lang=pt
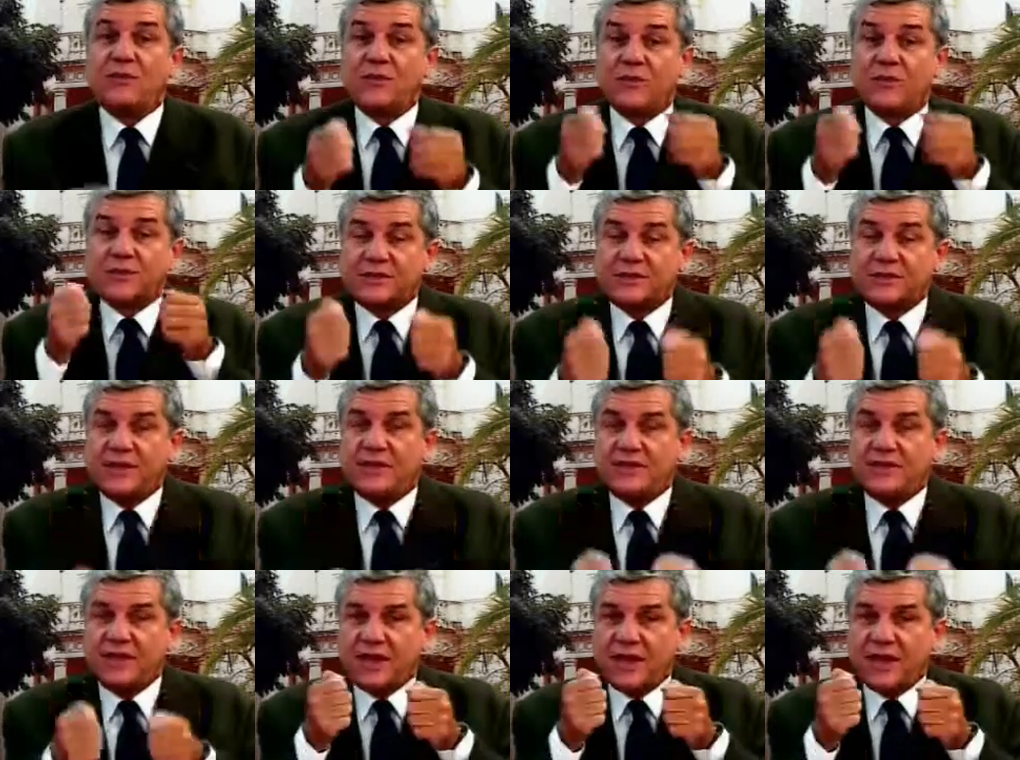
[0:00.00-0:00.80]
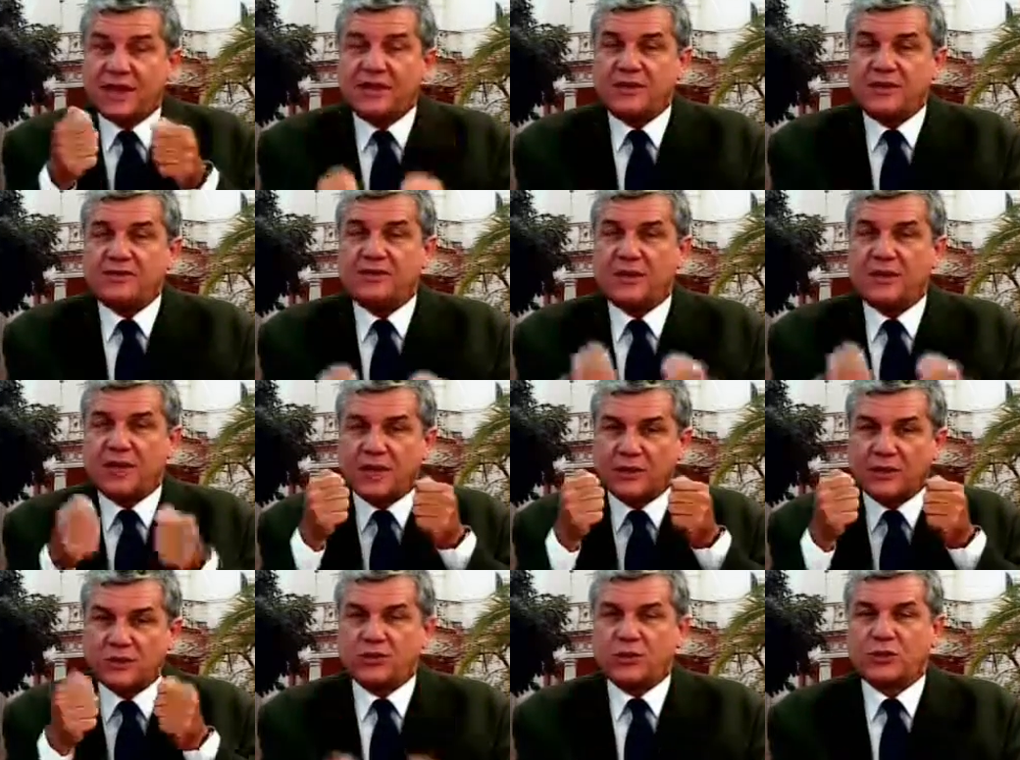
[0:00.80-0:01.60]
Você tem que acreditar
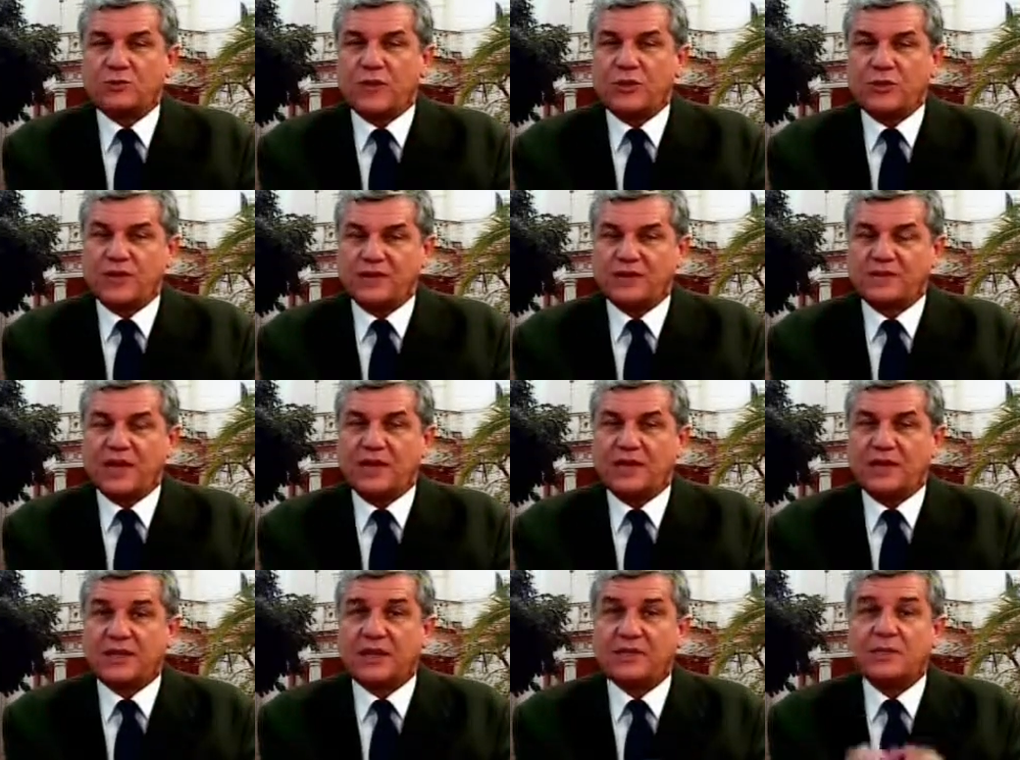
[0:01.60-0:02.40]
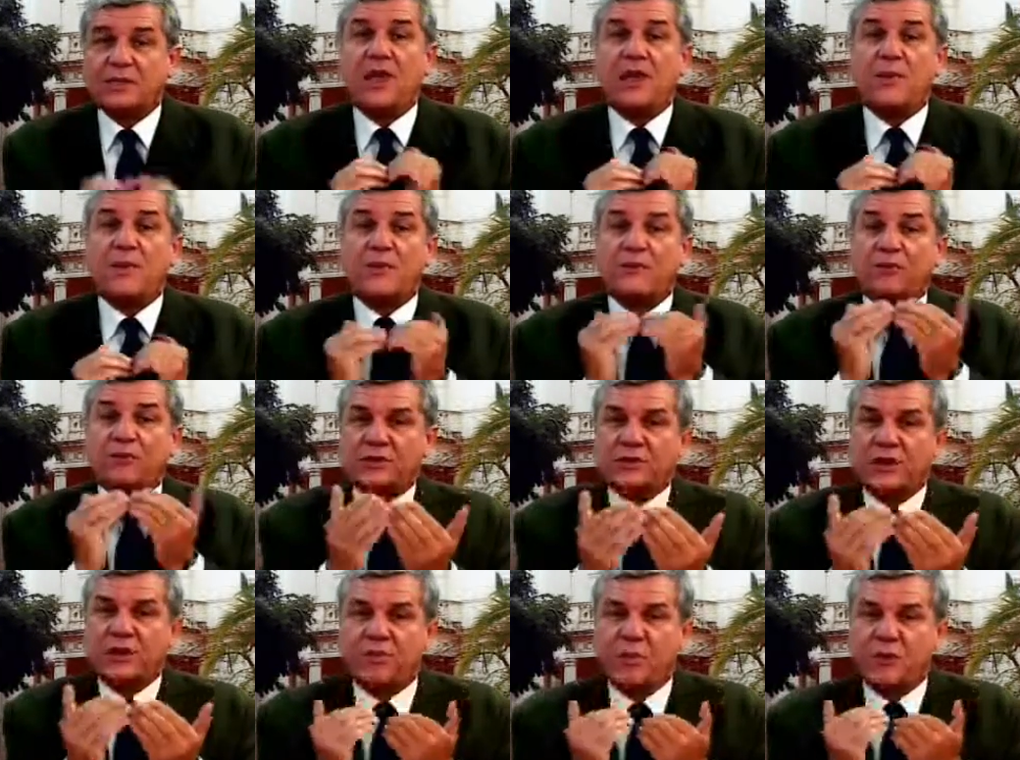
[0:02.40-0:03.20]
nas suas potencialidades para
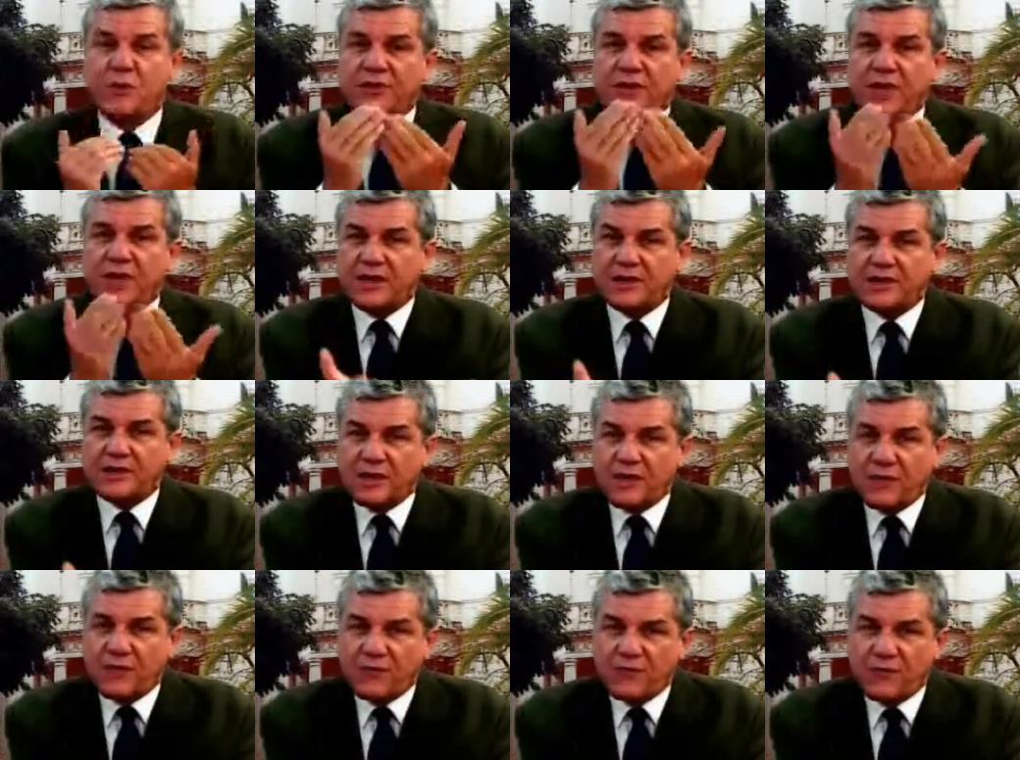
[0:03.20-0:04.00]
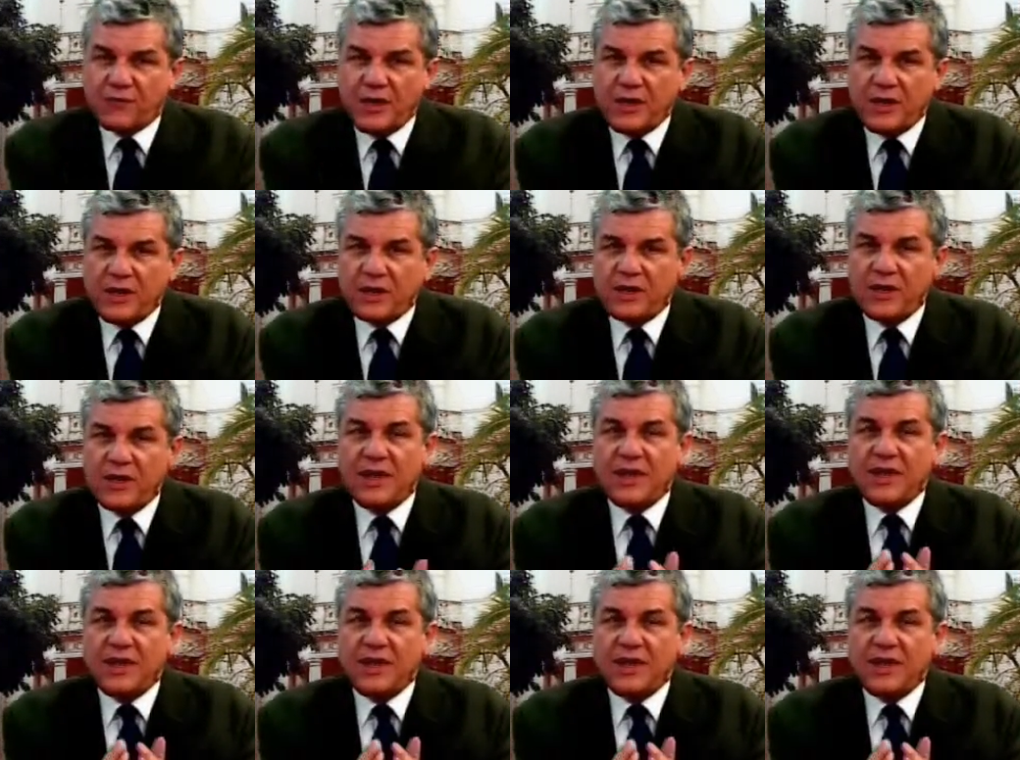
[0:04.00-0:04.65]
você poder transferir